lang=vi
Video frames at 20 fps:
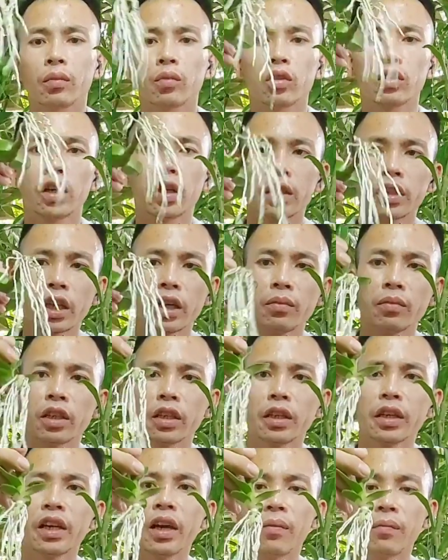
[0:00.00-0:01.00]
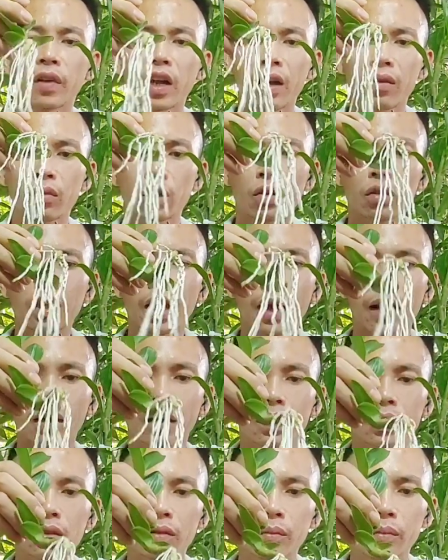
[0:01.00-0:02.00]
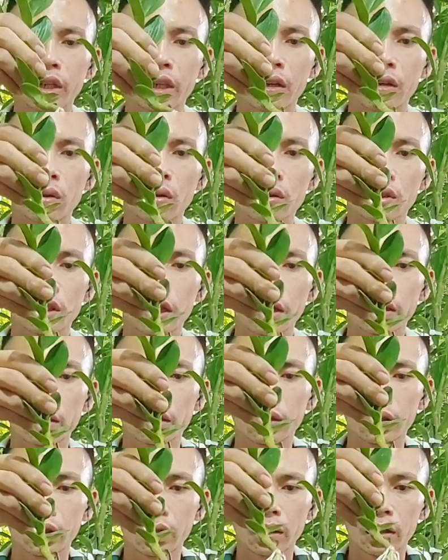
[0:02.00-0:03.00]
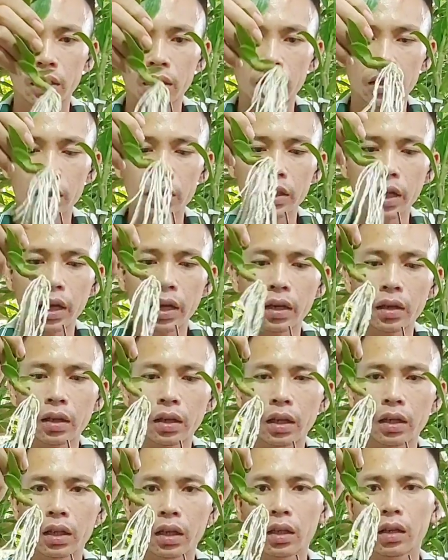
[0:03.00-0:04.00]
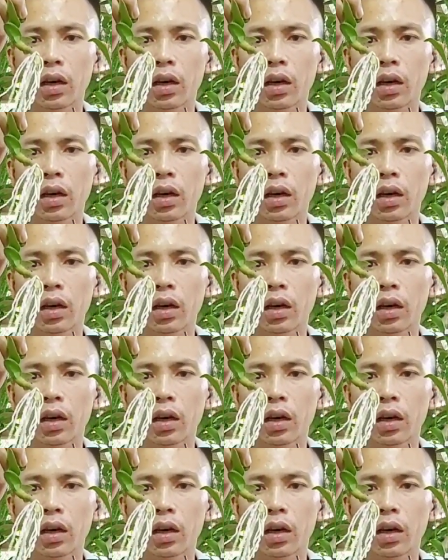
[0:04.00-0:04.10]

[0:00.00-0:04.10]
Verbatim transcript: mọi người tìm cái điểm nào mà nó thẳng ấy, mình hãng cột dây. Cái rễ, cái cái